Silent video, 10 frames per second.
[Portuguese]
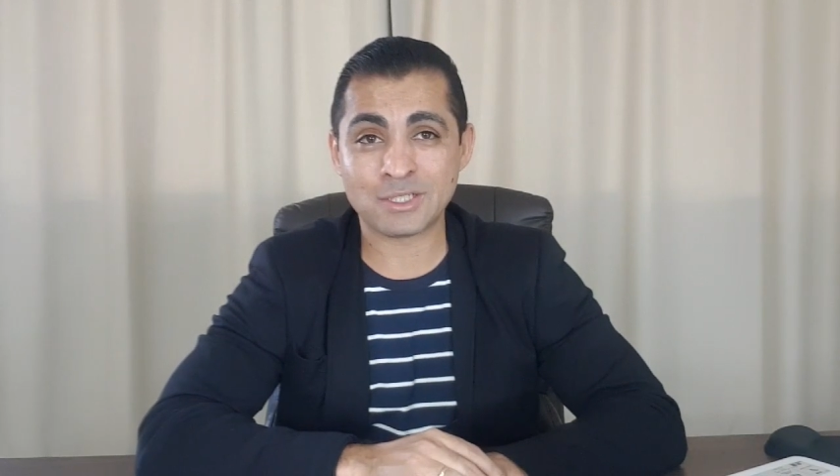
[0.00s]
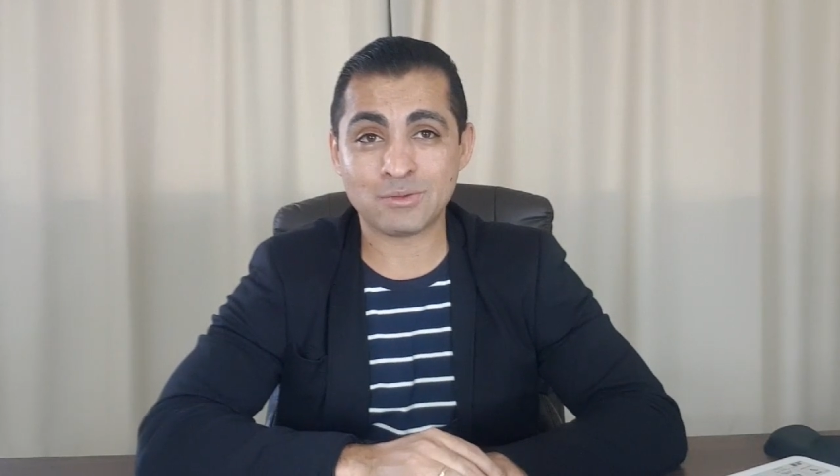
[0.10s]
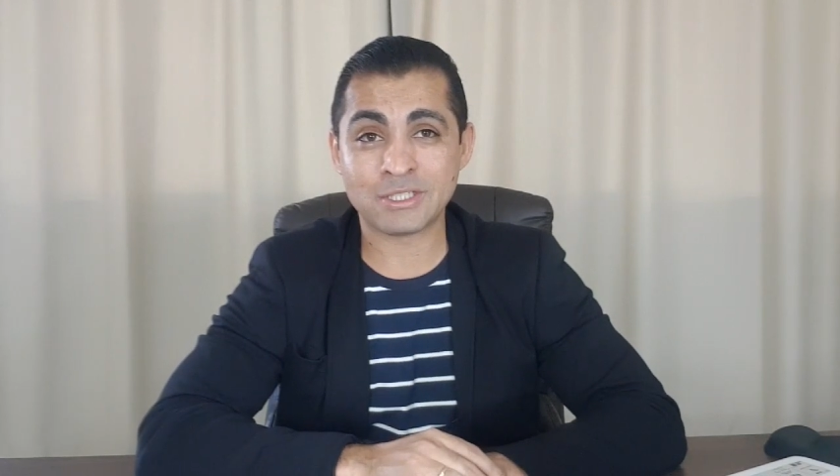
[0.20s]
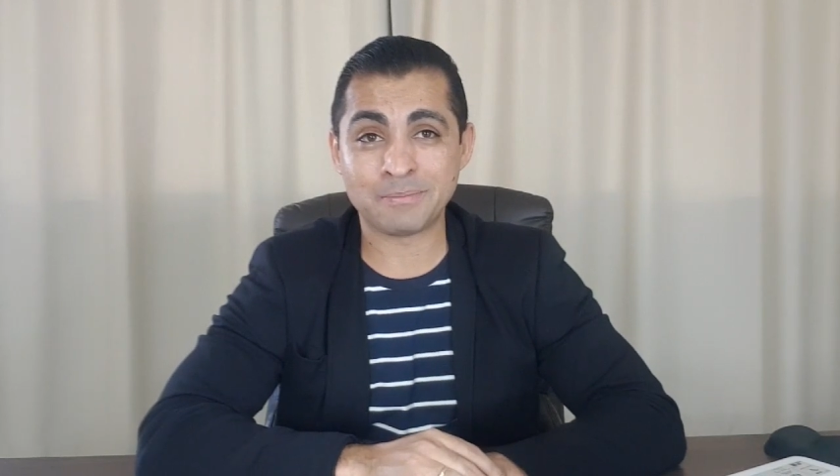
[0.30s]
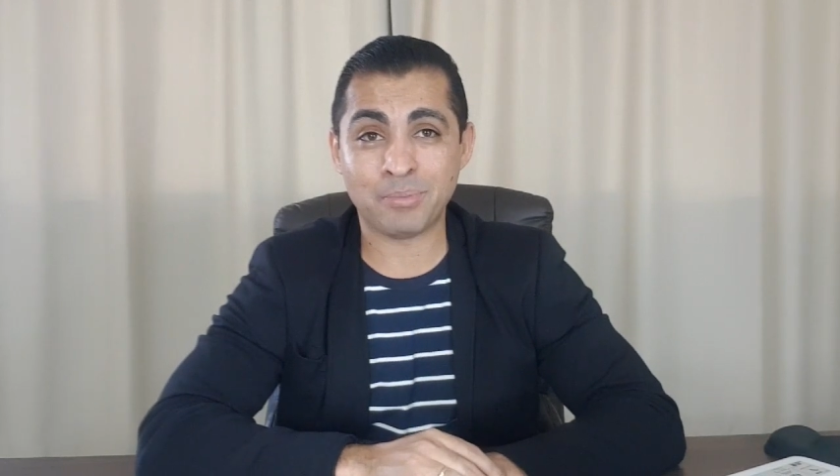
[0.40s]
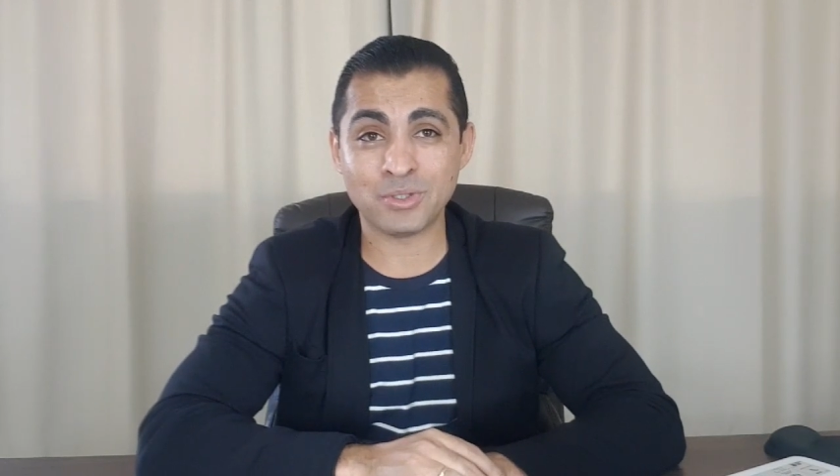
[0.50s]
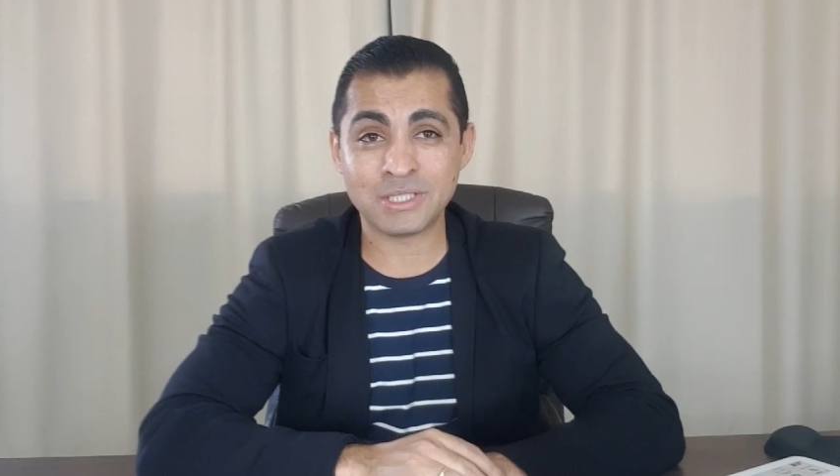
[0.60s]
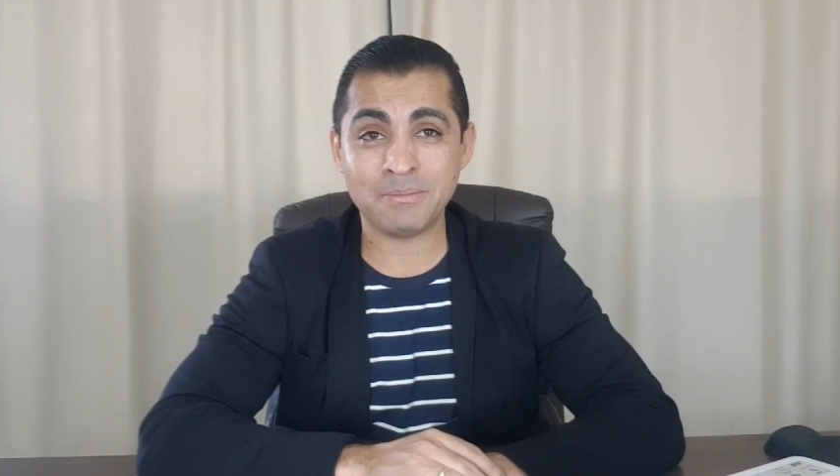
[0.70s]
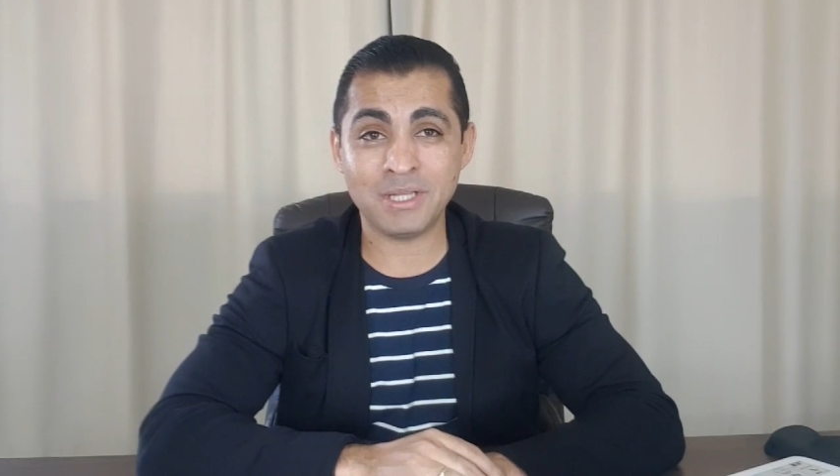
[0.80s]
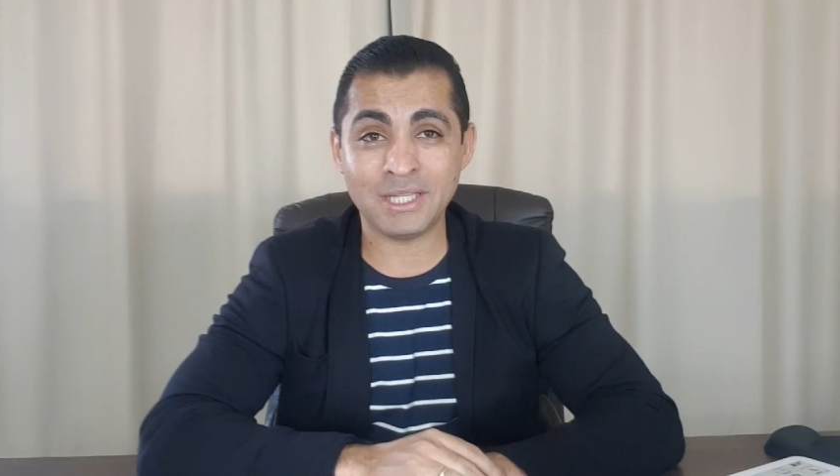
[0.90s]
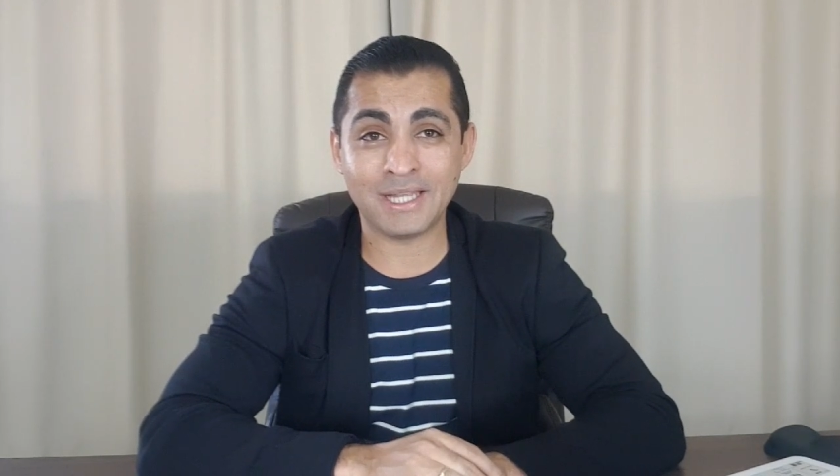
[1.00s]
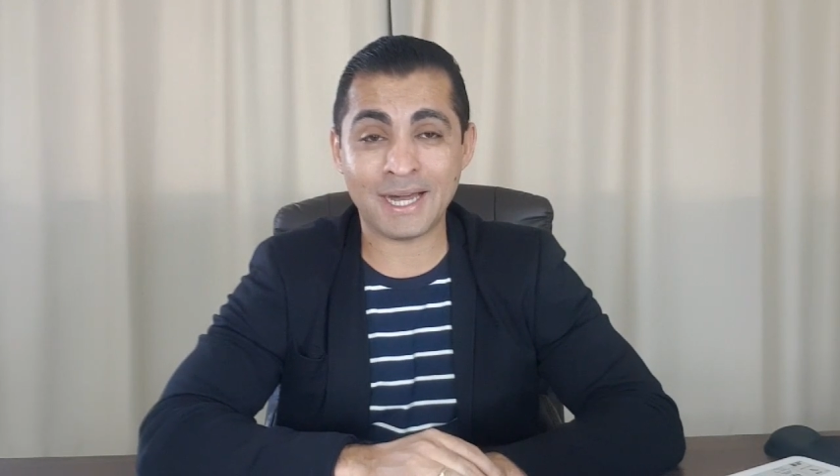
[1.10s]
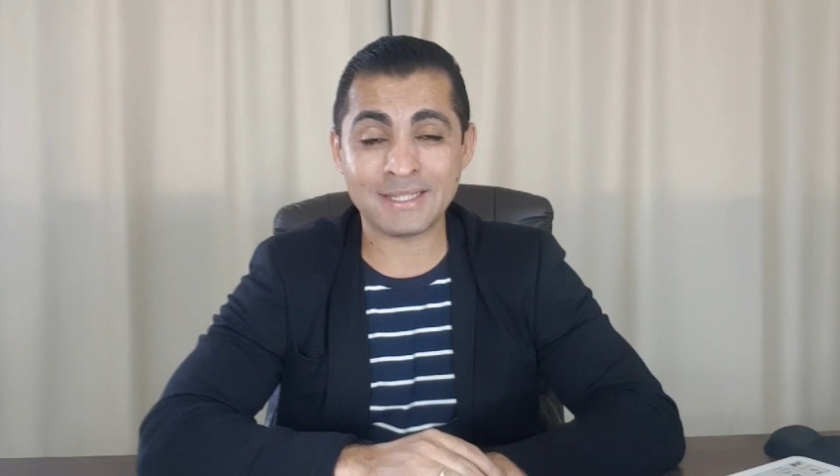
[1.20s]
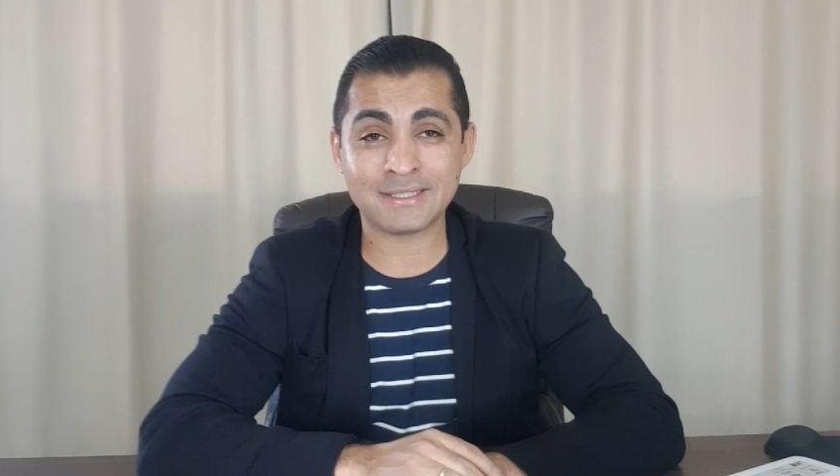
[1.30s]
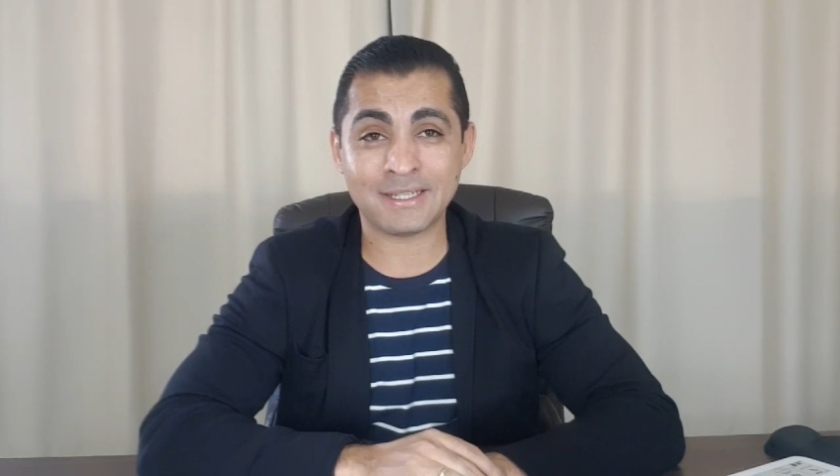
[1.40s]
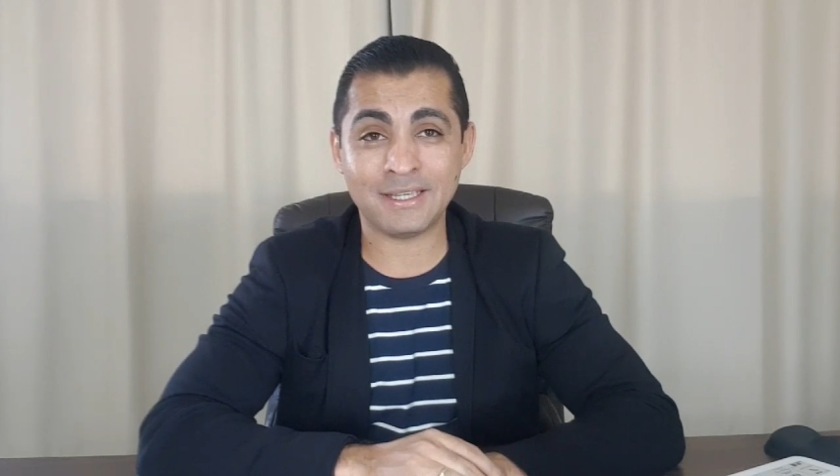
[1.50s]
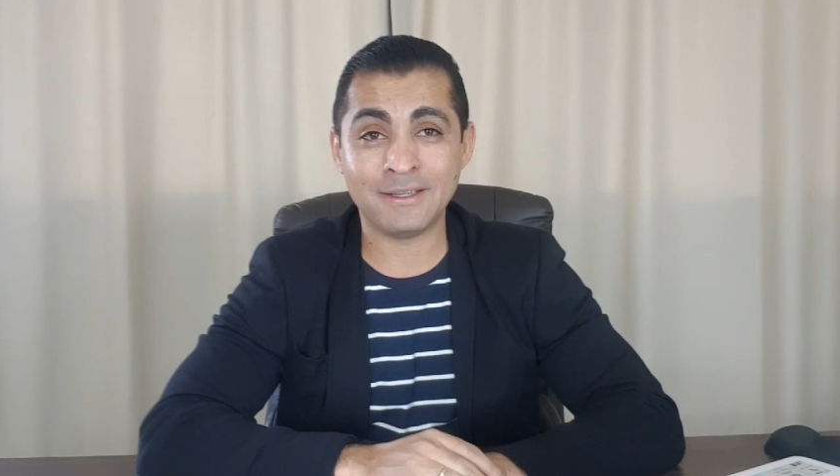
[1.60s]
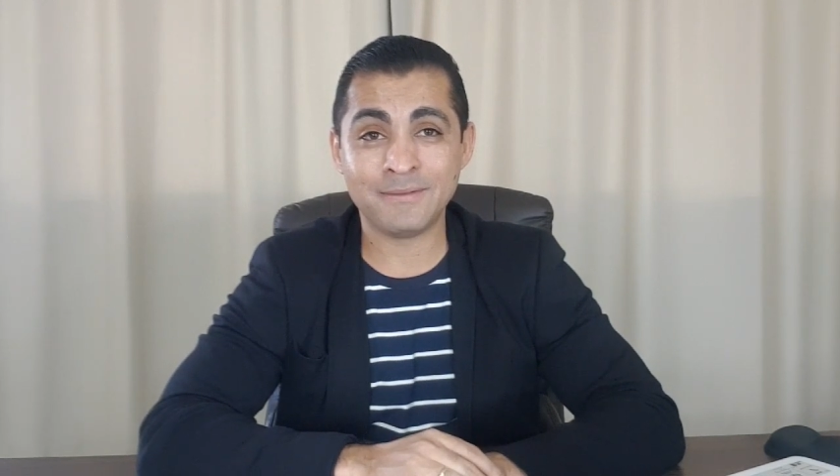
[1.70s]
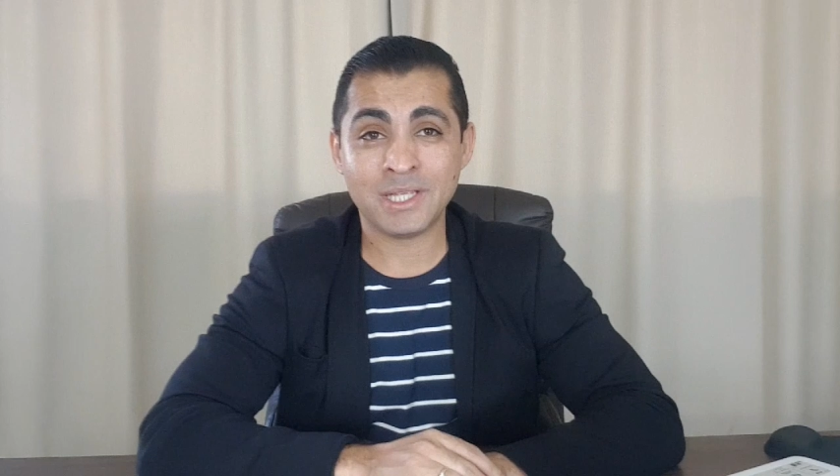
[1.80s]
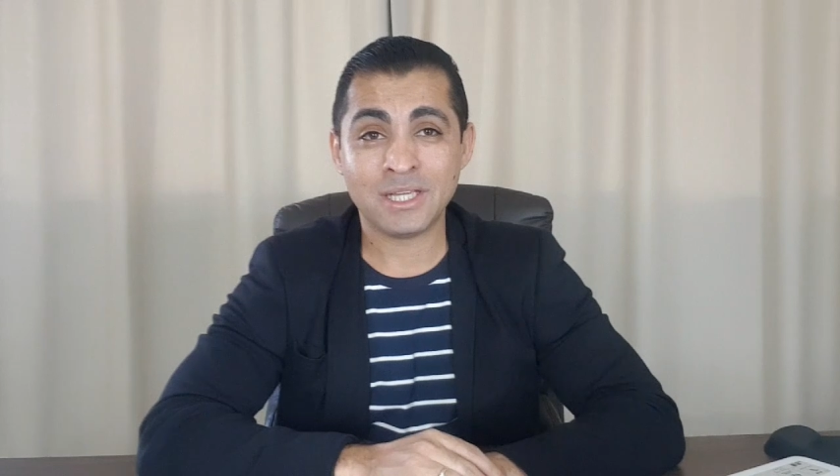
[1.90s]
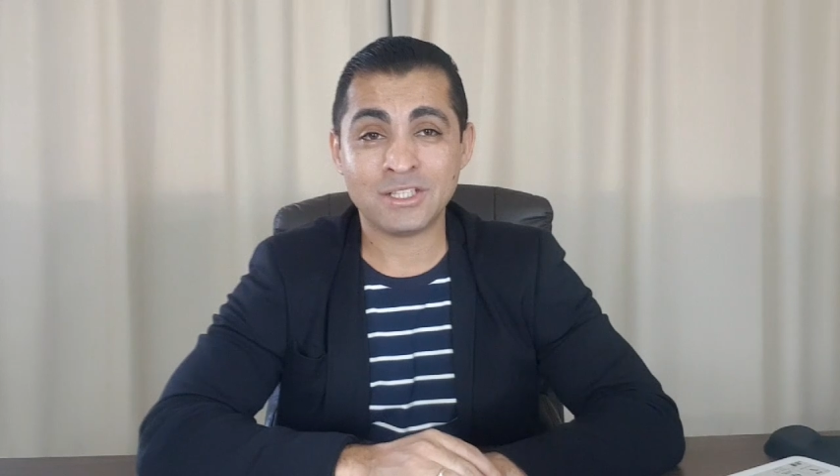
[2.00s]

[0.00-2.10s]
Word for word: suas possibilidades aí